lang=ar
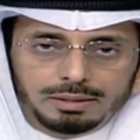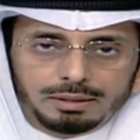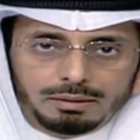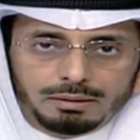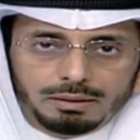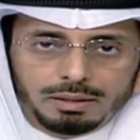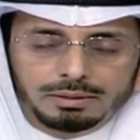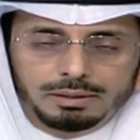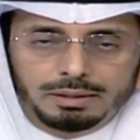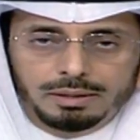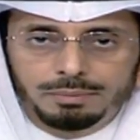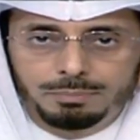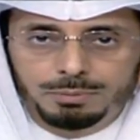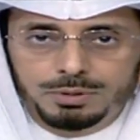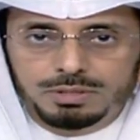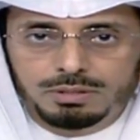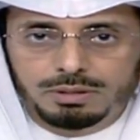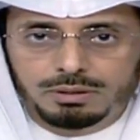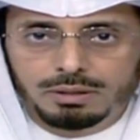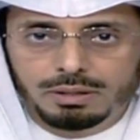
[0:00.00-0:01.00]
قدر
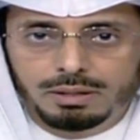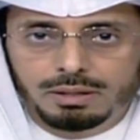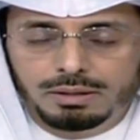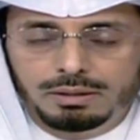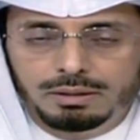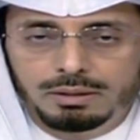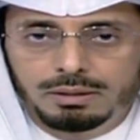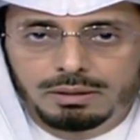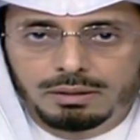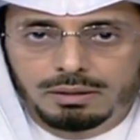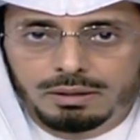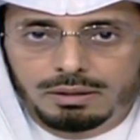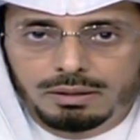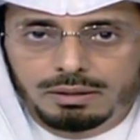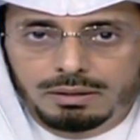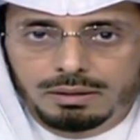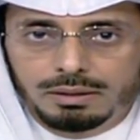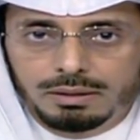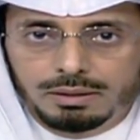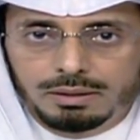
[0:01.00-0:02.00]
المستطاع
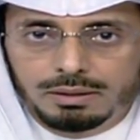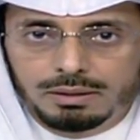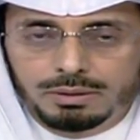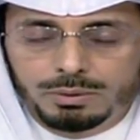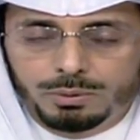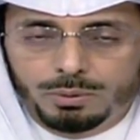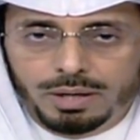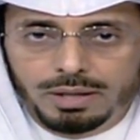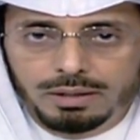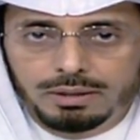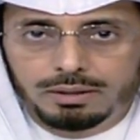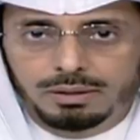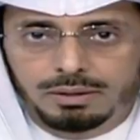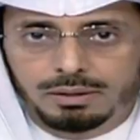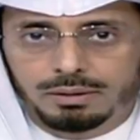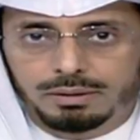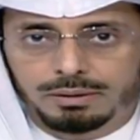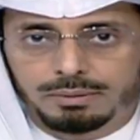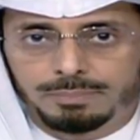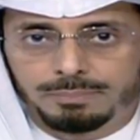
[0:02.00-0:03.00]

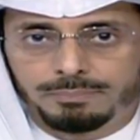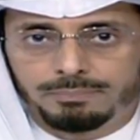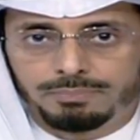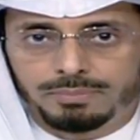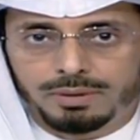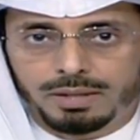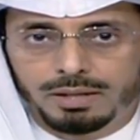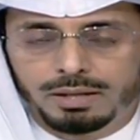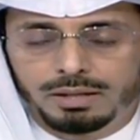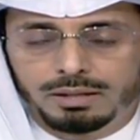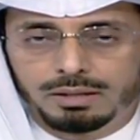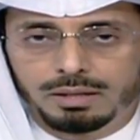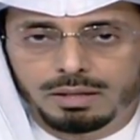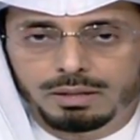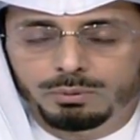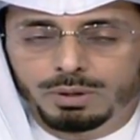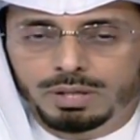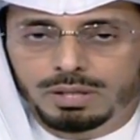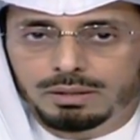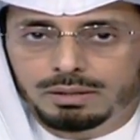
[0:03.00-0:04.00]
يؤخر الكي
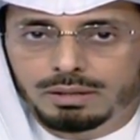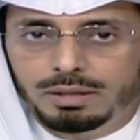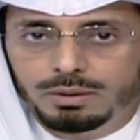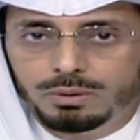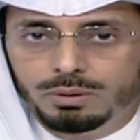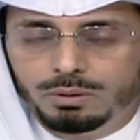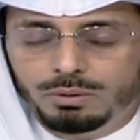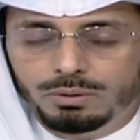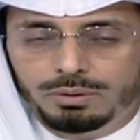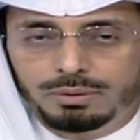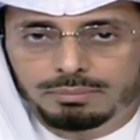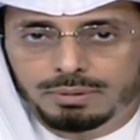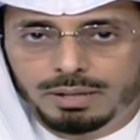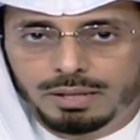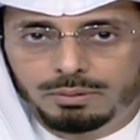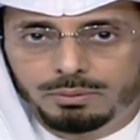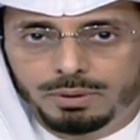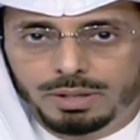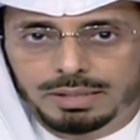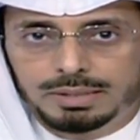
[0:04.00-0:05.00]
والكي نوع من
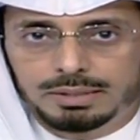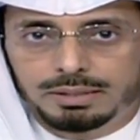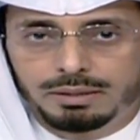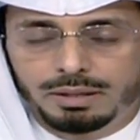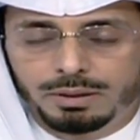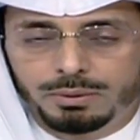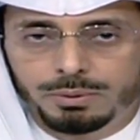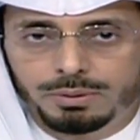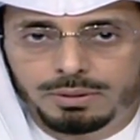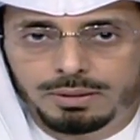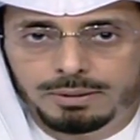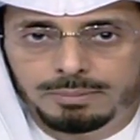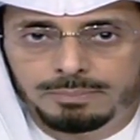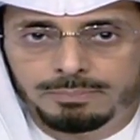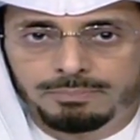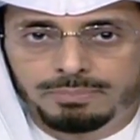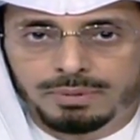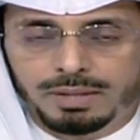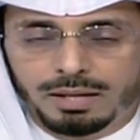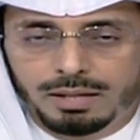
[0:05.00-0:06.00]
أنواع التدخل
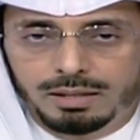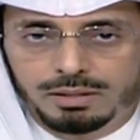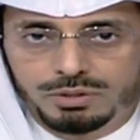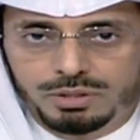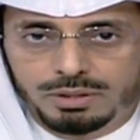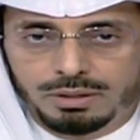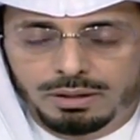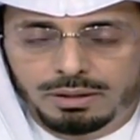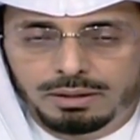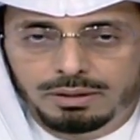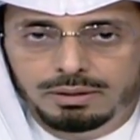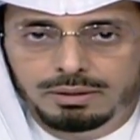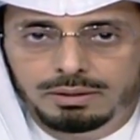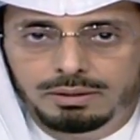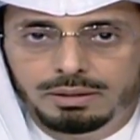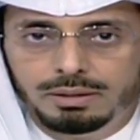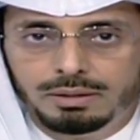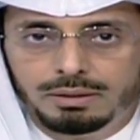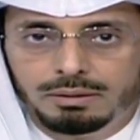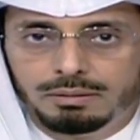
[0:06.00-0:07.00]
الجراحي
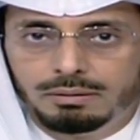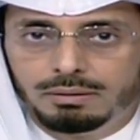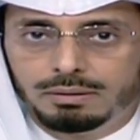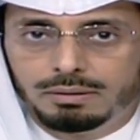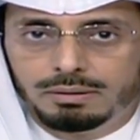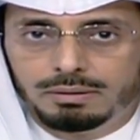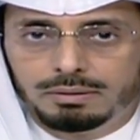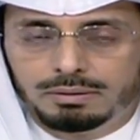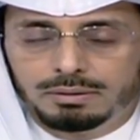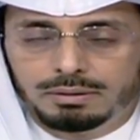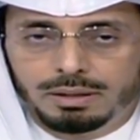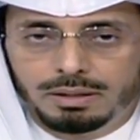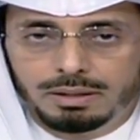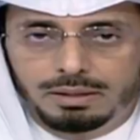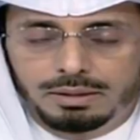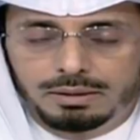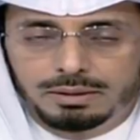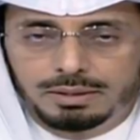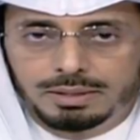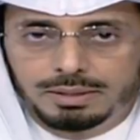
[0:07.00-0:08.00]
آه
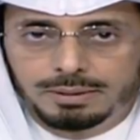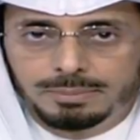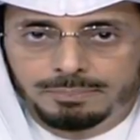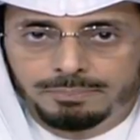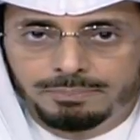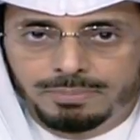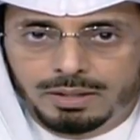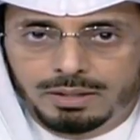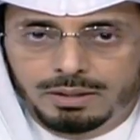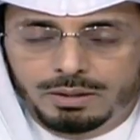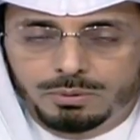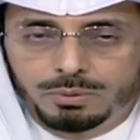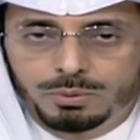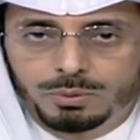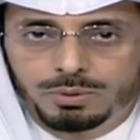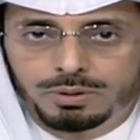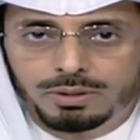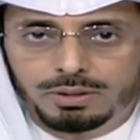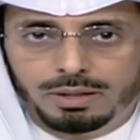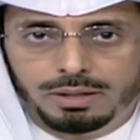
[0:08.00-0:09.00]
الذي
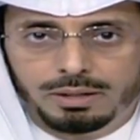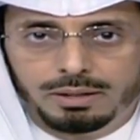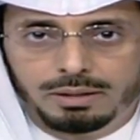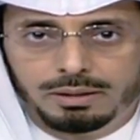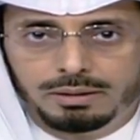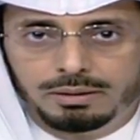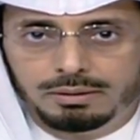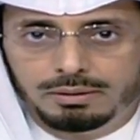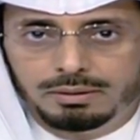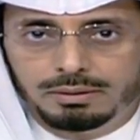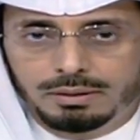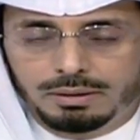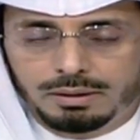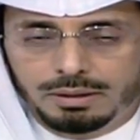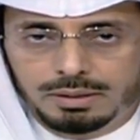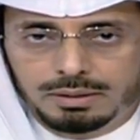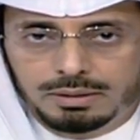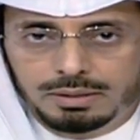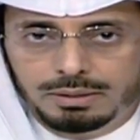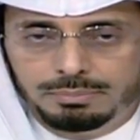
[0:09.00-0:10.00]
يكون على آه،
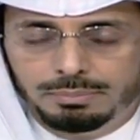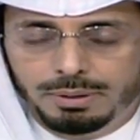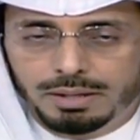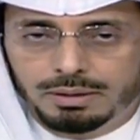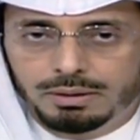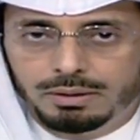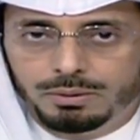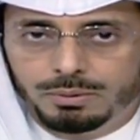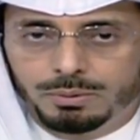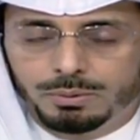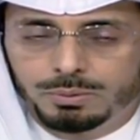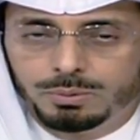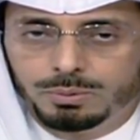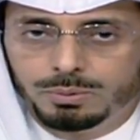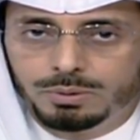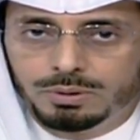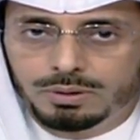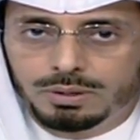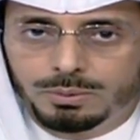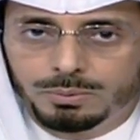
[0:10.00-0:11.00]
قطع بعض
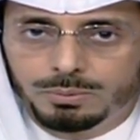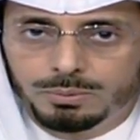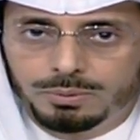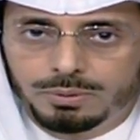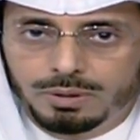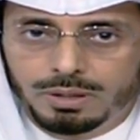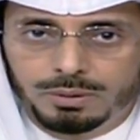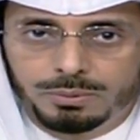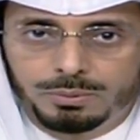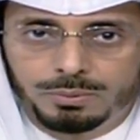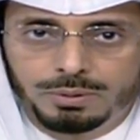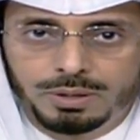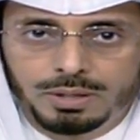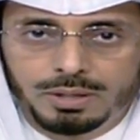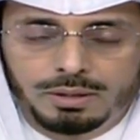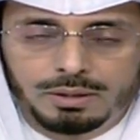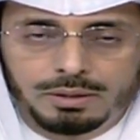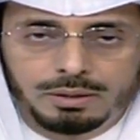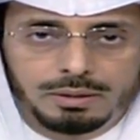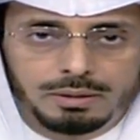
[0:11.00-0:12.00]
العروق او او
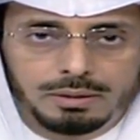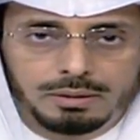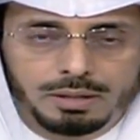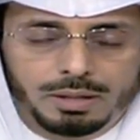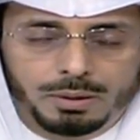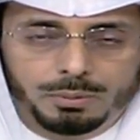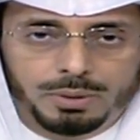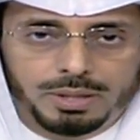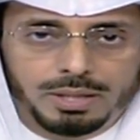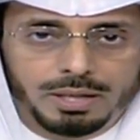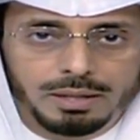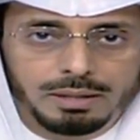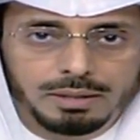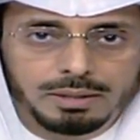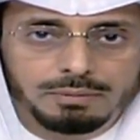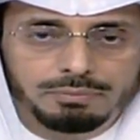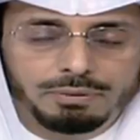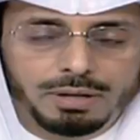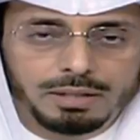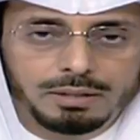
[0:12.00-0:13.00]
آه، نحو
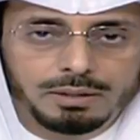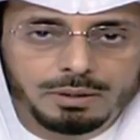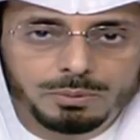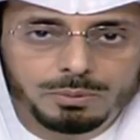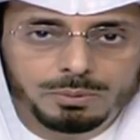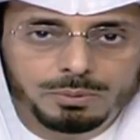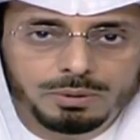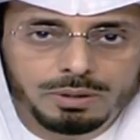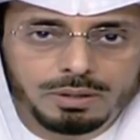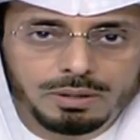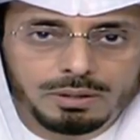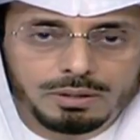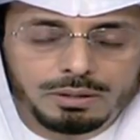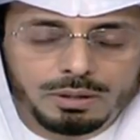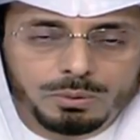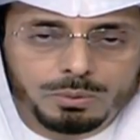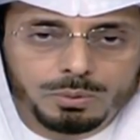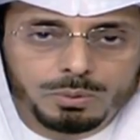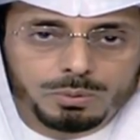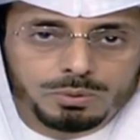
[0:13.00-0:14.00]
ذلك فانه
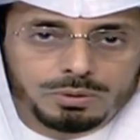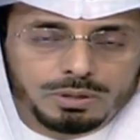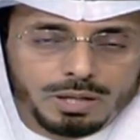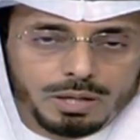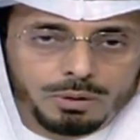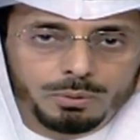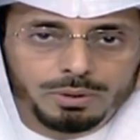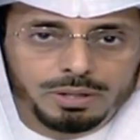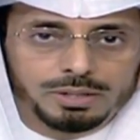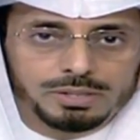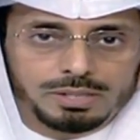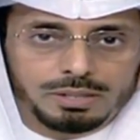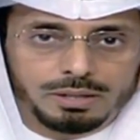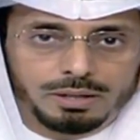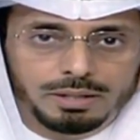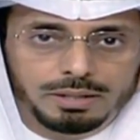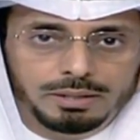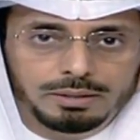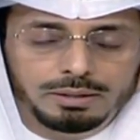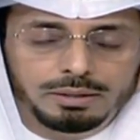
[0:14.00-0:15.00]
يكون تدخلا
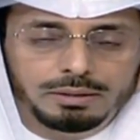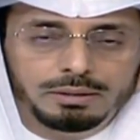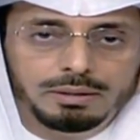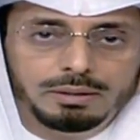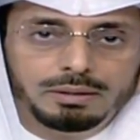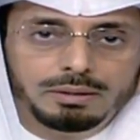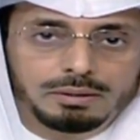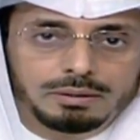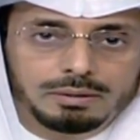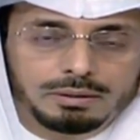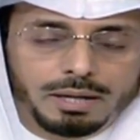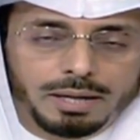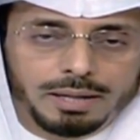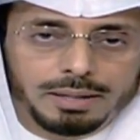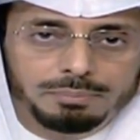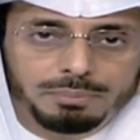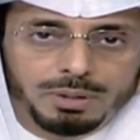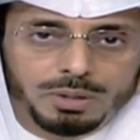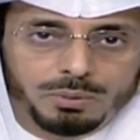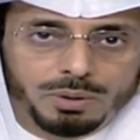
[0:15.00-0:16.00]
جراحيا
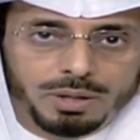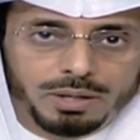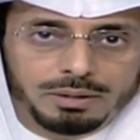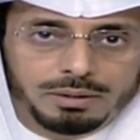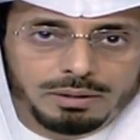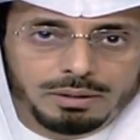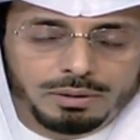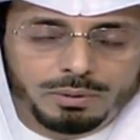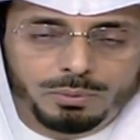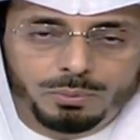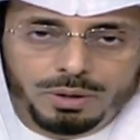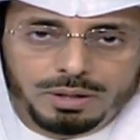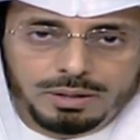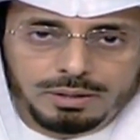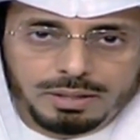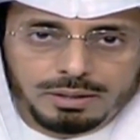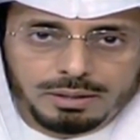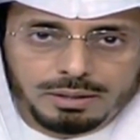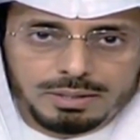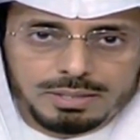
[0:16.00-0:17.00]
دائما يؤخره،
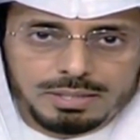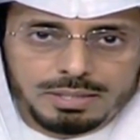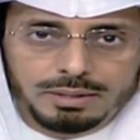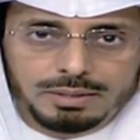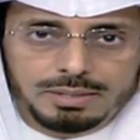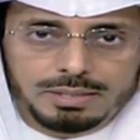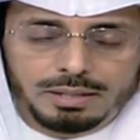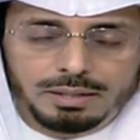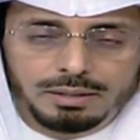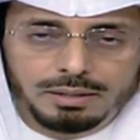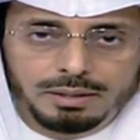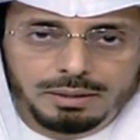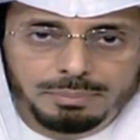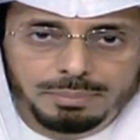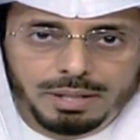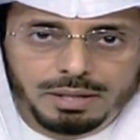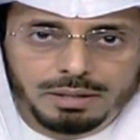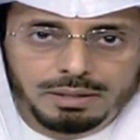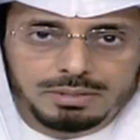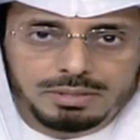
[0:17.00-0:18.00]
وردت قصص عن
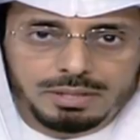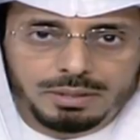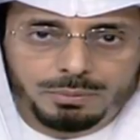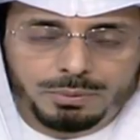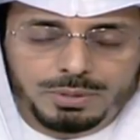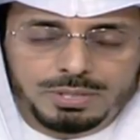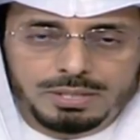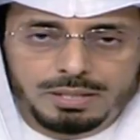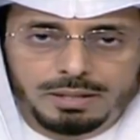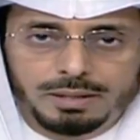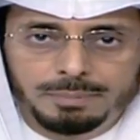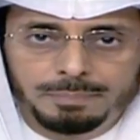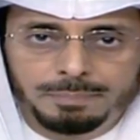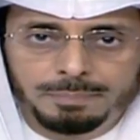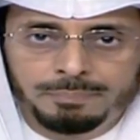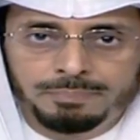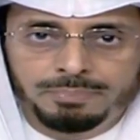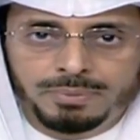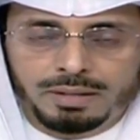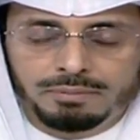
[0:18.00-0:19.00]
النبي عليه الصلاه والسلام
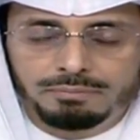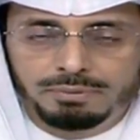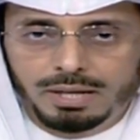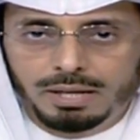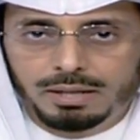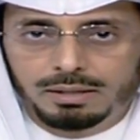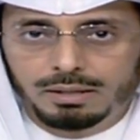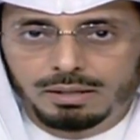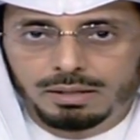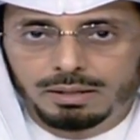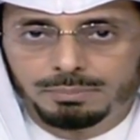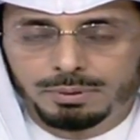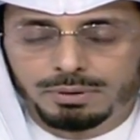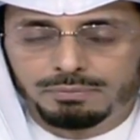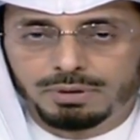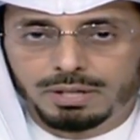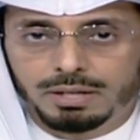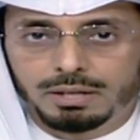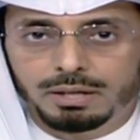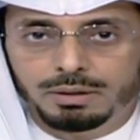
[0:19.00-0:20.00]
في هذا الامر
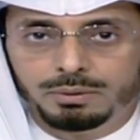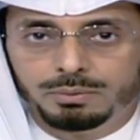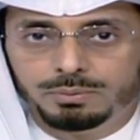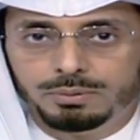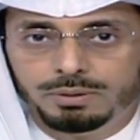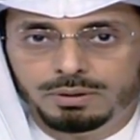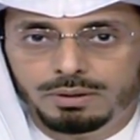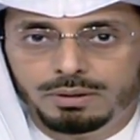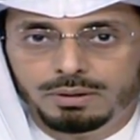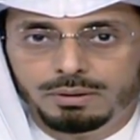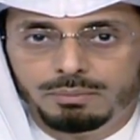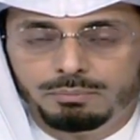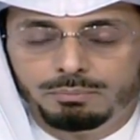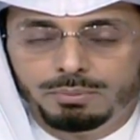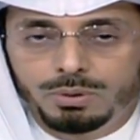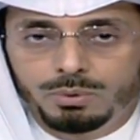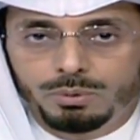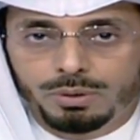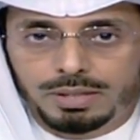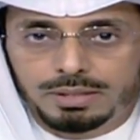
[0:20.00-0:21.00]
فكانوا
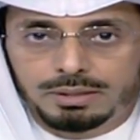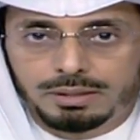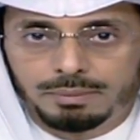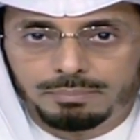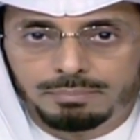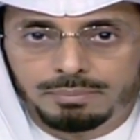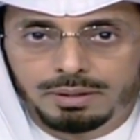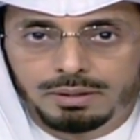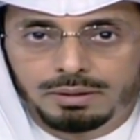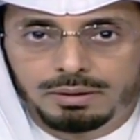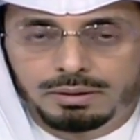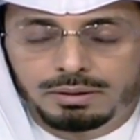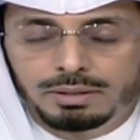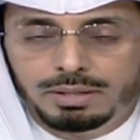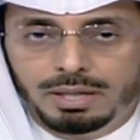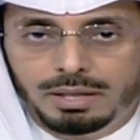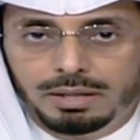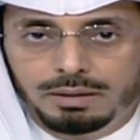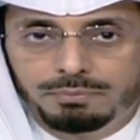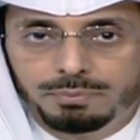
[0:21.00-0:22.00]
منذ القدم
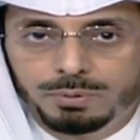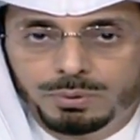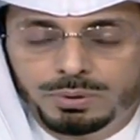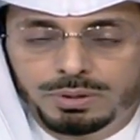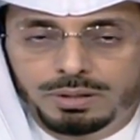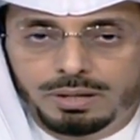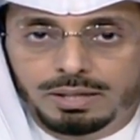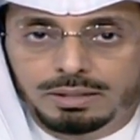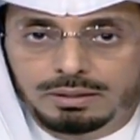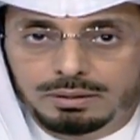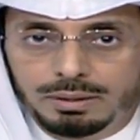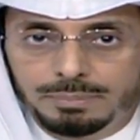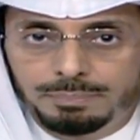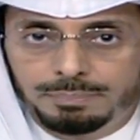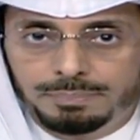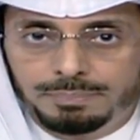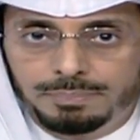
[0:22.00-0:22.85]
يعرفون الطب